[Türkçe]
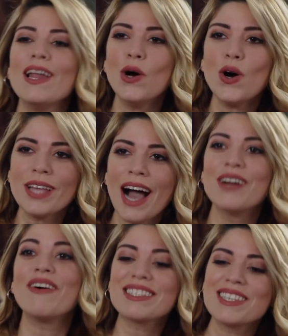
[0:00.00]
hello der,
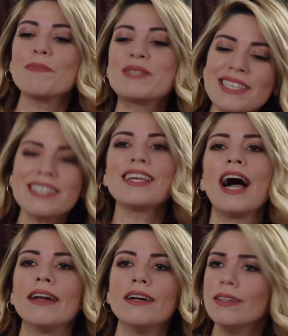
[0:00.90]
whatsapp sis
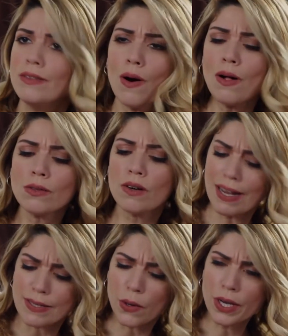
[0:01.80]
der. Ne oldu,
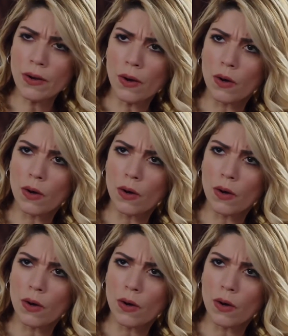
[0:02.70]
what's going